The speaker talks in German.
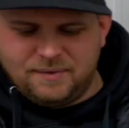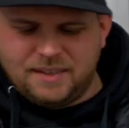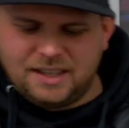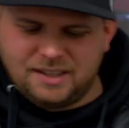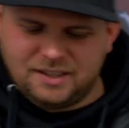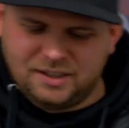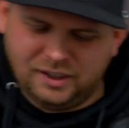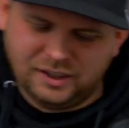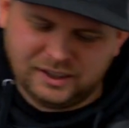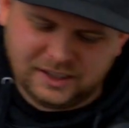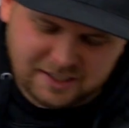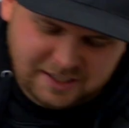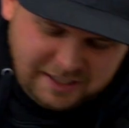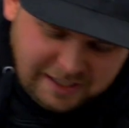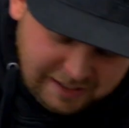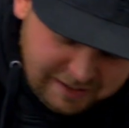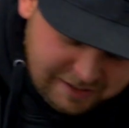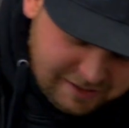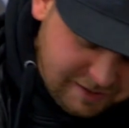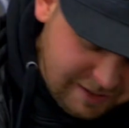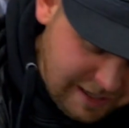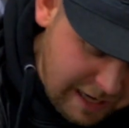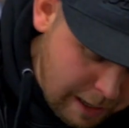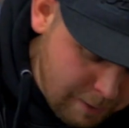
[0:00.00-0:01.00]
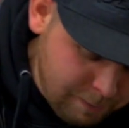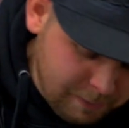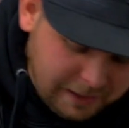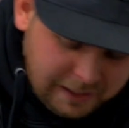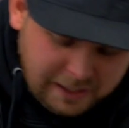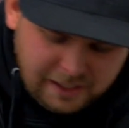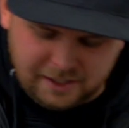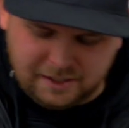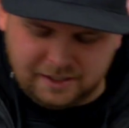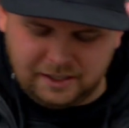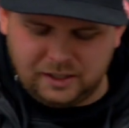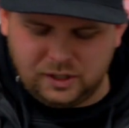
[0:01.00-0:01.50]
So, das heißt, die
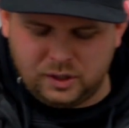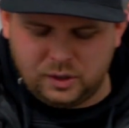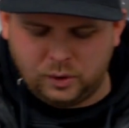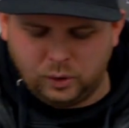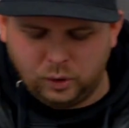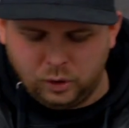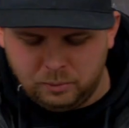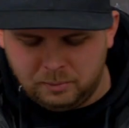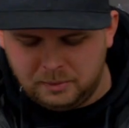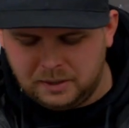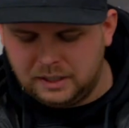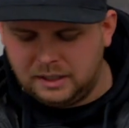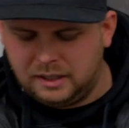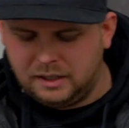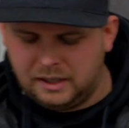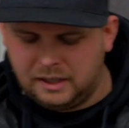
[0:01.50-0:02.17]
Abgase strömen